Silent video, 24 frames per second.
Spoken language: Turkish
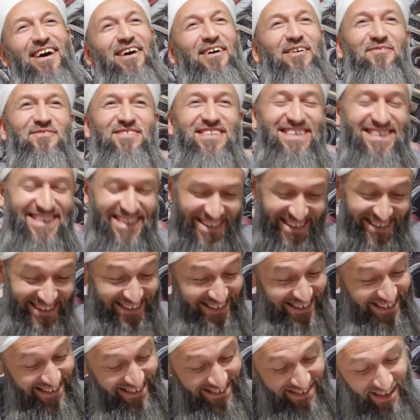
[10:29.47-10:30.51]
Amin.
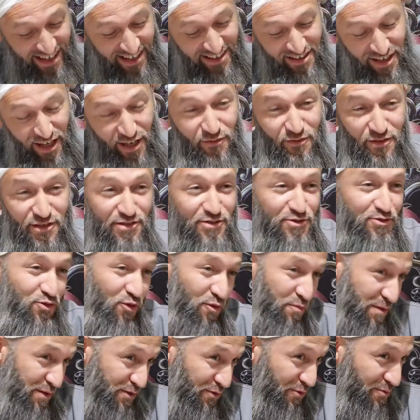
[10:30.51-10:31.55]
Ya tevfiksiz
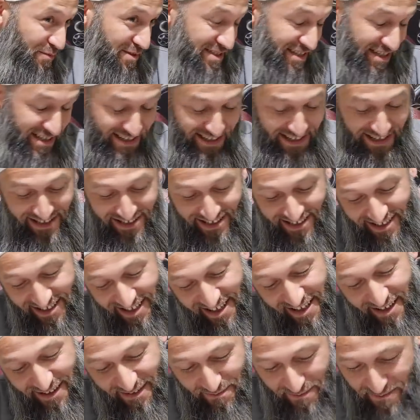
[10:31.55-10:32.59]
sohbet olmaz arkadaşlar.
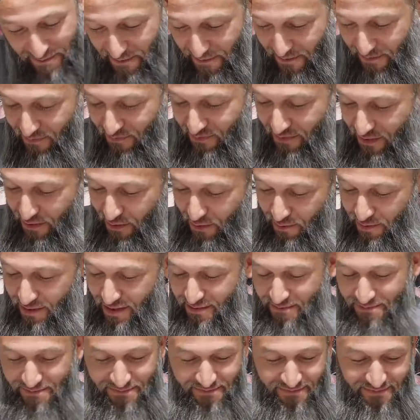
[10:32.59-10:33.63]
Yani o
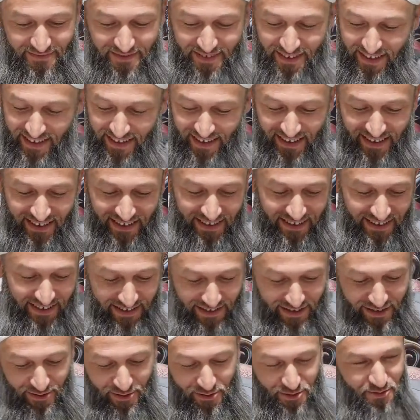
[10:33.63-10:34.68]
benim
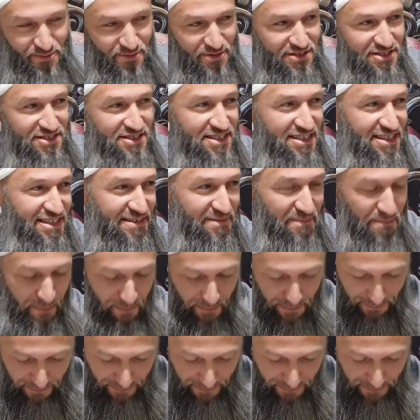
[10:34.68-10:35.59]
iki gözümün çiçeği.